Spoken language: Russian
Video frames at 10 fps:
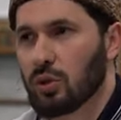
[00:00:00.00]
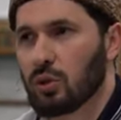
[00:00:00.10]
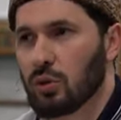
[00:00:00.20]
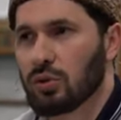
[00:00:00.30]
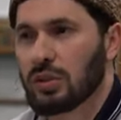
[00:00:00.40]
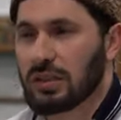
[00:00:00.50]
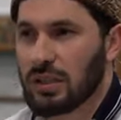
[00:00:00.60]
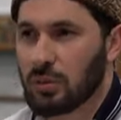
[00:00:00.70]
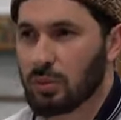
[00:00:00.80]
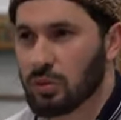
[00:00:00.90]
он
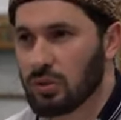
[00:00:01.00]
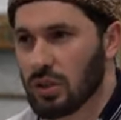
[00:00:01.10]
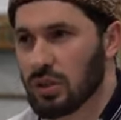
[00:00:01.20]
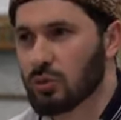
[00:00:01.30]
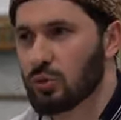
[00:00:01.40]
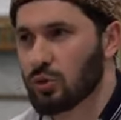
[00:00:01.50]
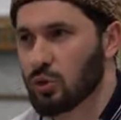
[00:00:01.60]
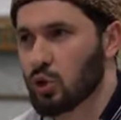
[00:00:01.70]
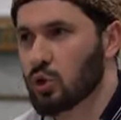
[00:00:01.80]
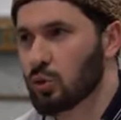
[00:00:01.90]
наоборот
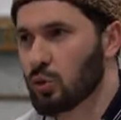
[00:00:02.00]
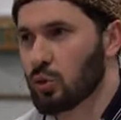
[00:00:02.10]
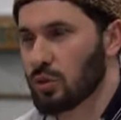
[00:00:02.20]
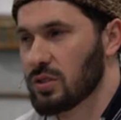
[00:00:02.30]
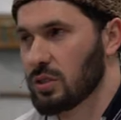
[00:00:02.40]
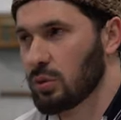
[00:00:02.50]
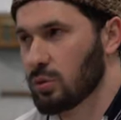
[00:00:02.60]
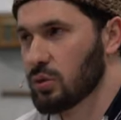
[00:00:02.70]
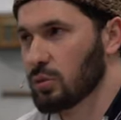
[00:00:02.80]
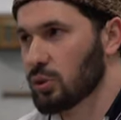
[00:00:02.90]
радовался, шукр воздавал
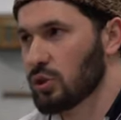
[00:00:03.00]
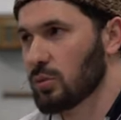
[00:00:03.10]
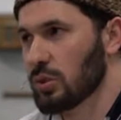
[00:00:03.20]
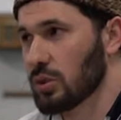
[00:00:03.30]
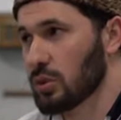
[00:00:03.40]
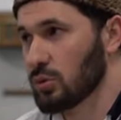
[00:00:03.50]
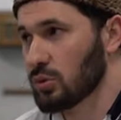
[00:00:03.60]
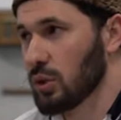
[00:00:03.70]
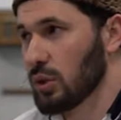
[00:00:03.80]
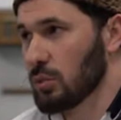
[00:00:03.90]
Всевышнему Аллаху.